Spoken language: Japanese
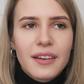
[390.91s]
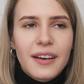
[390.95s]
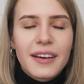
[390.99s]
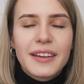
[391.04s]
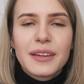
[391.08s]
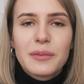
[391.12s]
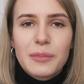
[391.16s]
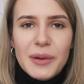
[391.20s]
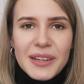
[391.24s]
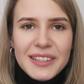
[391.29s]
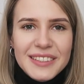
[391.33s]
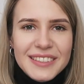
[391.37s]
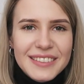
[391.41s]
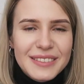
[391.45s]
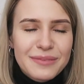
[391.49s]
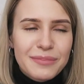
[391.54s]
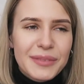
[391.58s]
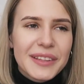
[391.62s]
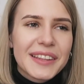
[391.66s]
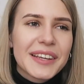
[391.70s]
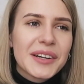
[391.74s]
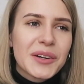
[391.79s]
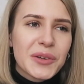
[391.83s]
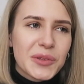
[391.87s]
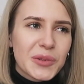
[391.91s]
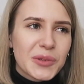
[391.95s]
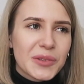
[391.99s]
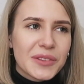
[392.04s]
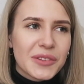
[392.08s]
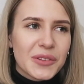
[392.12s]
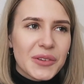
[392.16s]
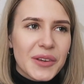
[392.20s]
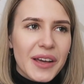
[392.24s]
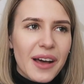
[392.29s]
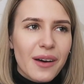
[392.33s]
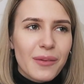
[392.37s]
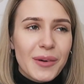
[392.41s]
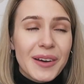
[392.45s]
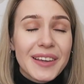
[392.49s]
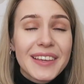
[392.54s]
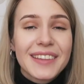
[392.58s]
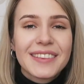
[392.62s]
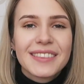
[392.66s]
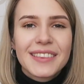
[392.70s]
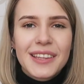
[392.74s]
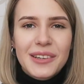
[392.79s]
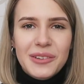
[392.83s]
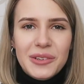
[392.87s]
あります見たことっていうか、まあ、
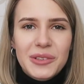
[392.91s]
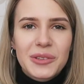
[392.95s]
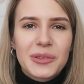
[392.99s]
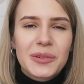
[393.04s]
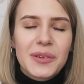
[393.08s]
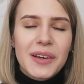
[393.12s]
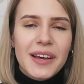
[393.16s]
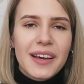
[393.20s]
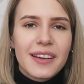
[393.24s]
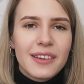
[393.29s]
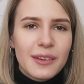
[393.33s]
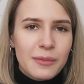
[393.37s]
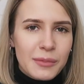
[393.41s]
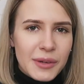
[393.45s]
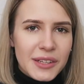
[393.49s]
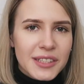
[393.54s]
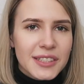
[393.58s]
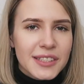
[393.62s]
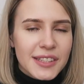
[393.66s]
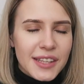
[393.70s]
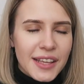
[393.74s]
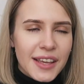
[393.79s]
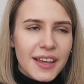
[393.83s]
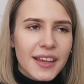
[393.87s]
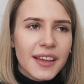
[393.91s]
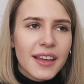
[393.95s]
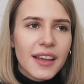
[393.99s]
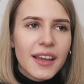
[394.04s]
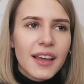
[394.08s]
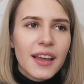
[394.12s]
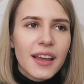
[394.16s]
行ったことがありまして、